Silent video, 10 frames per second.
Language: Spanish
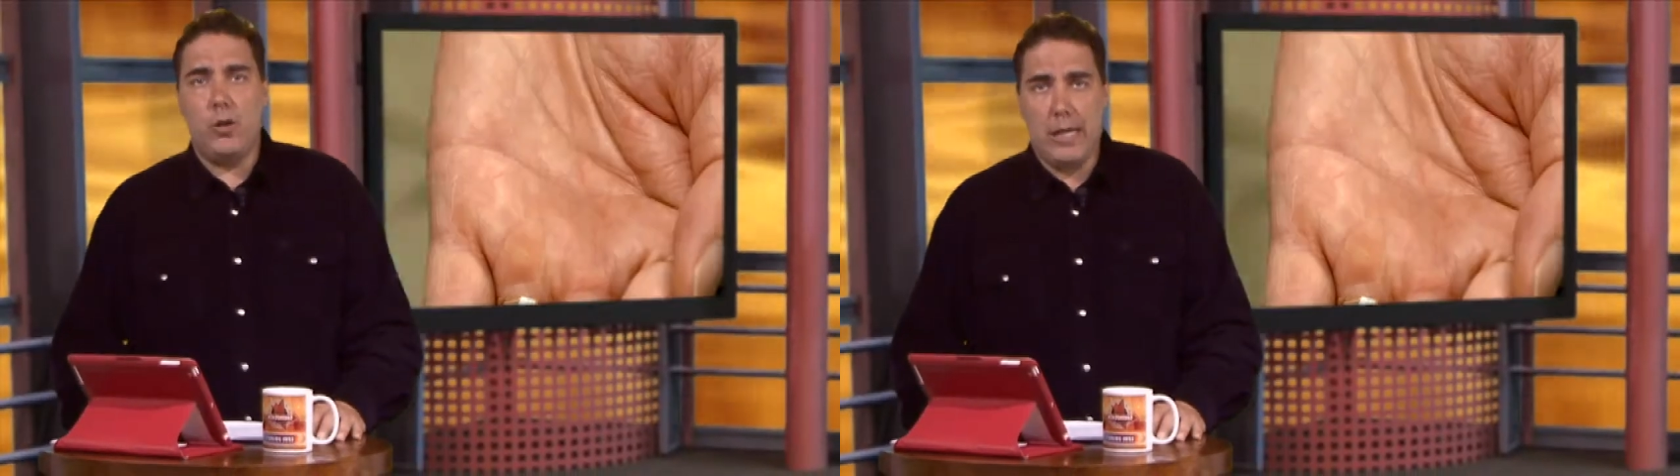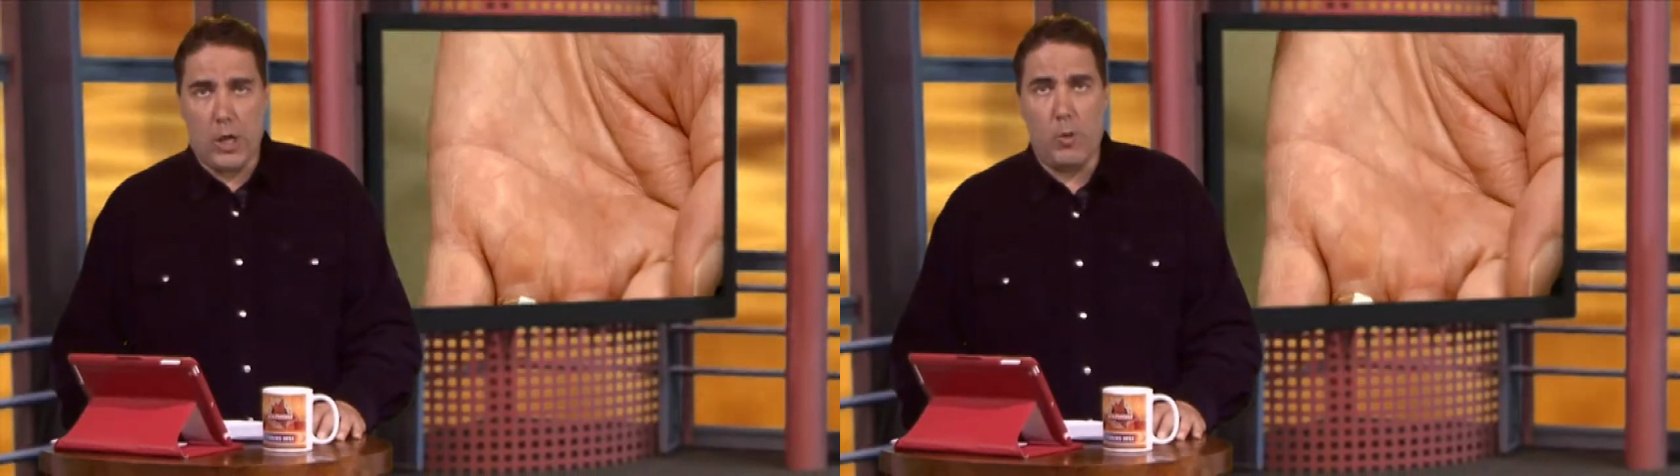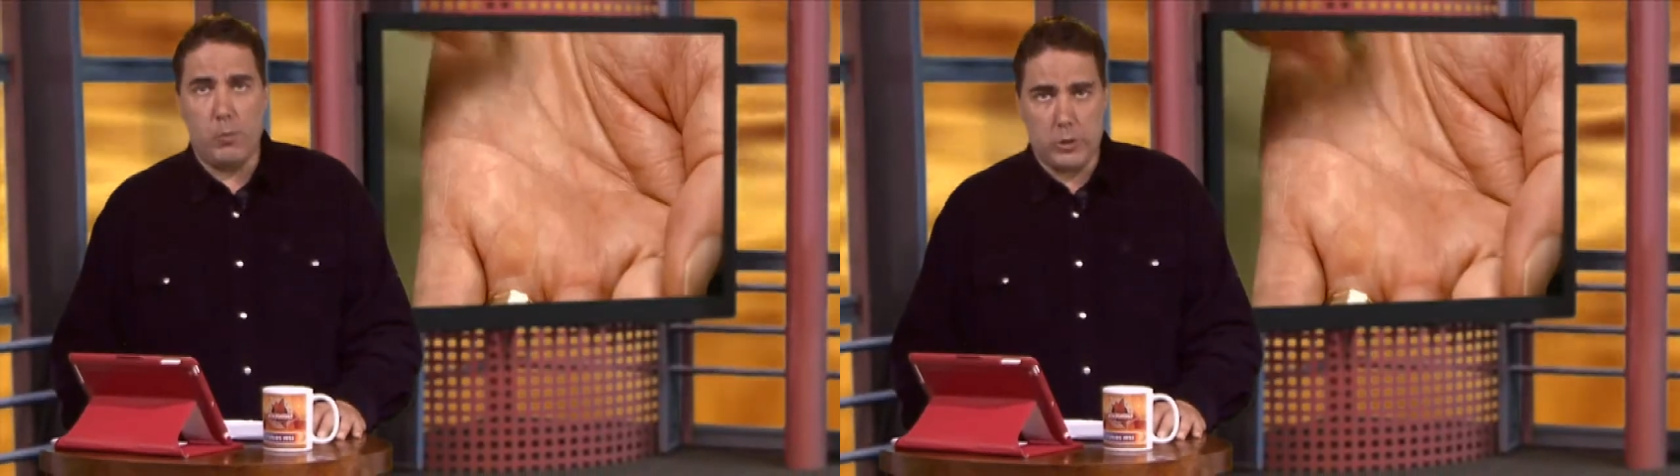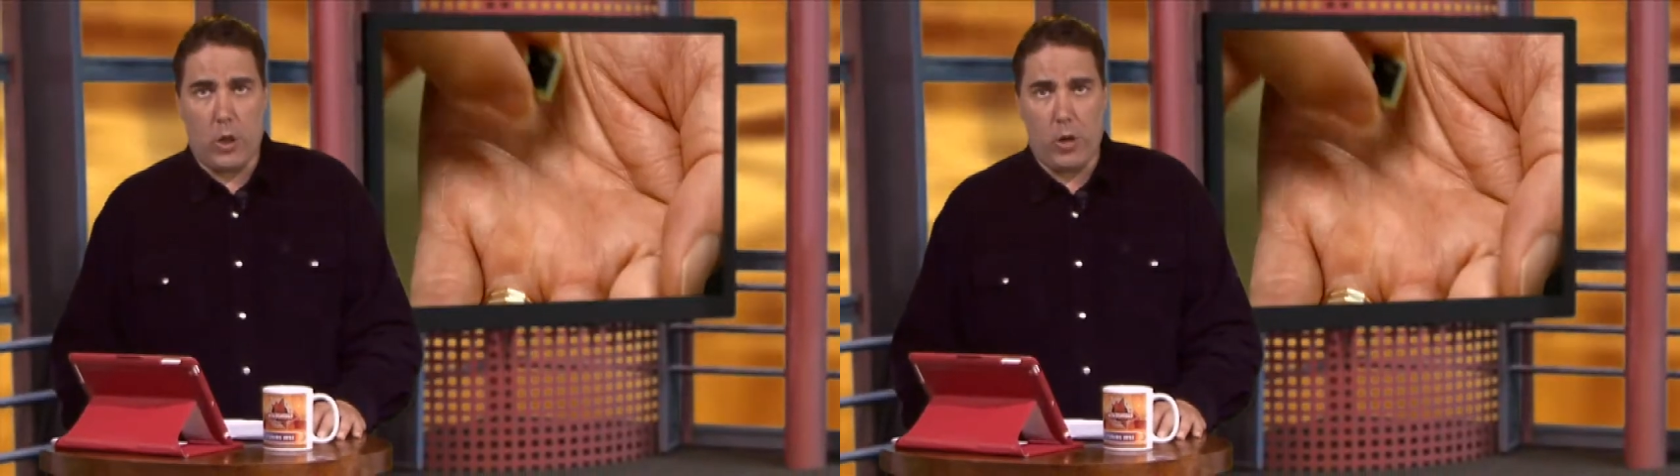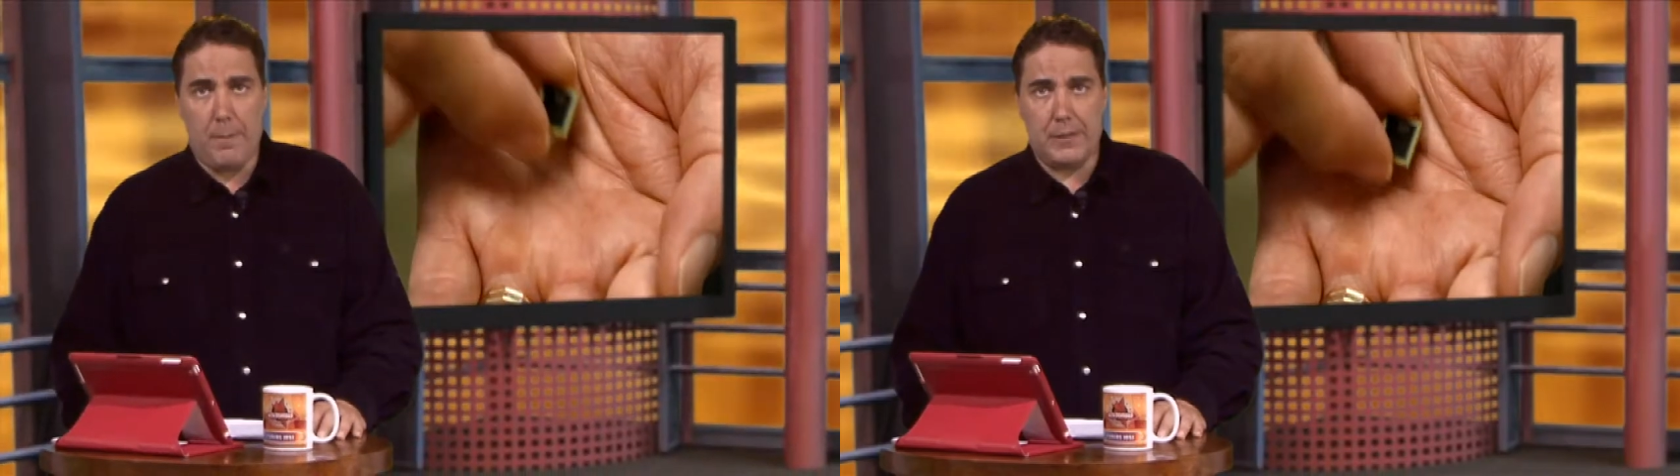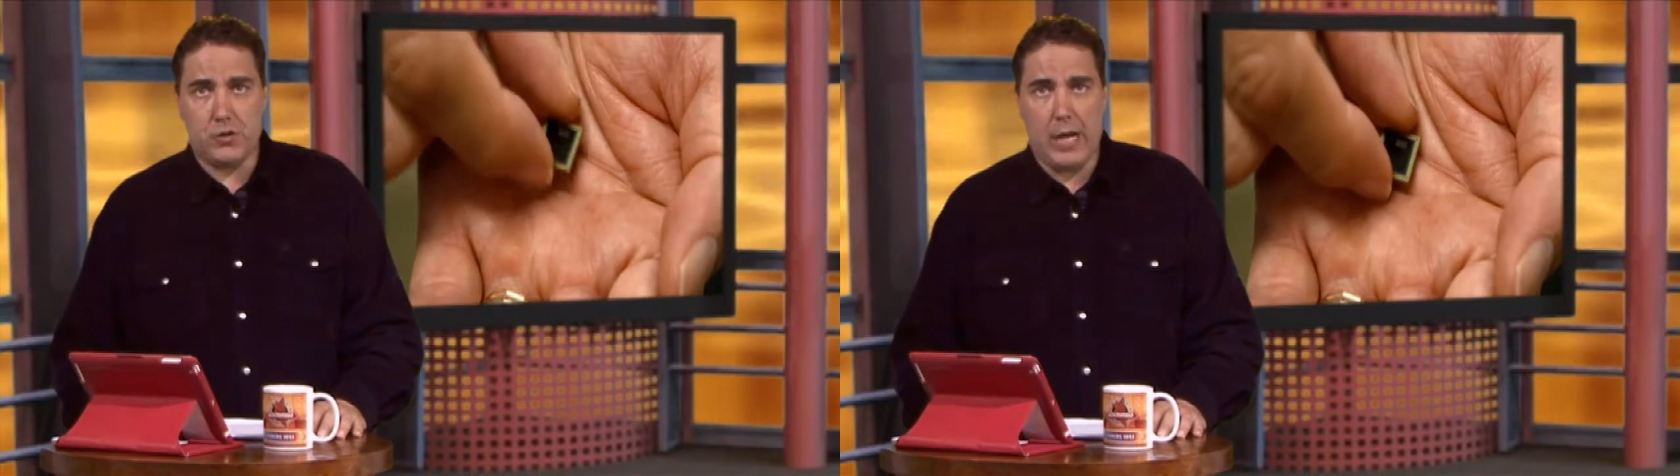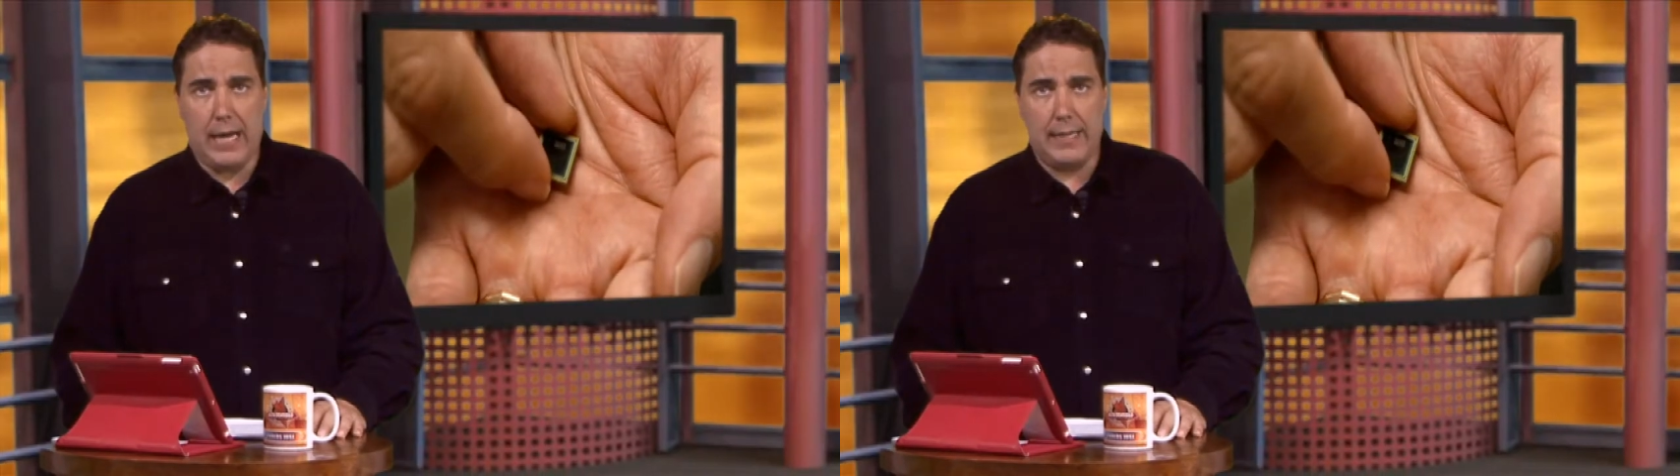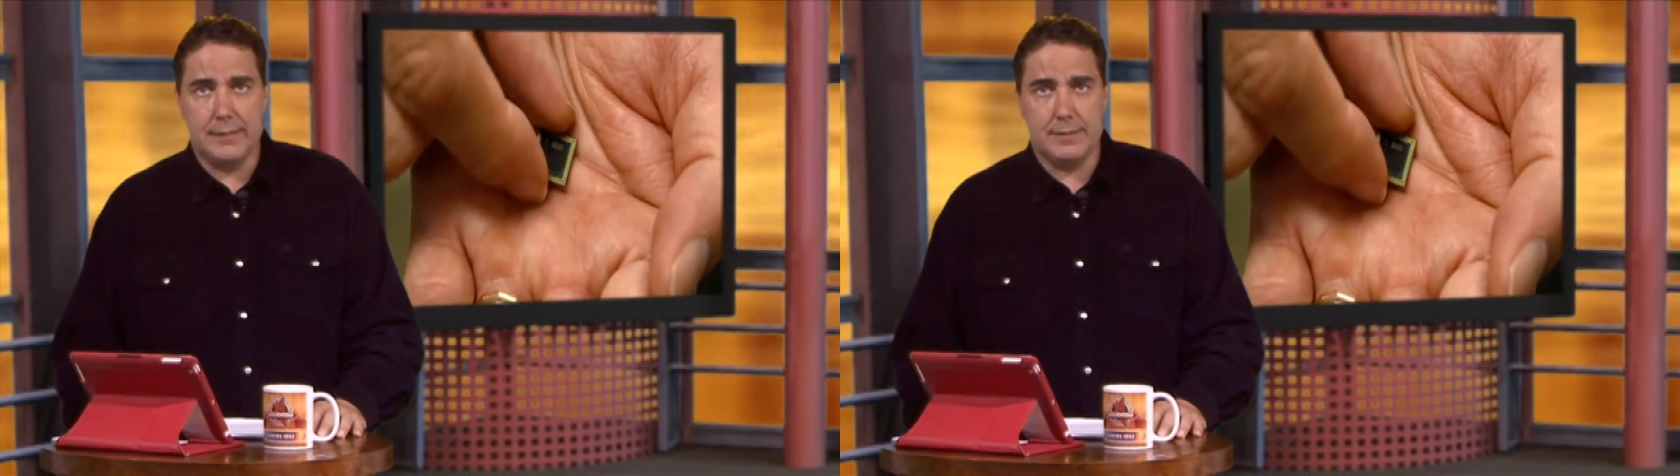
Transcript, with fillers: de las computadoras personales.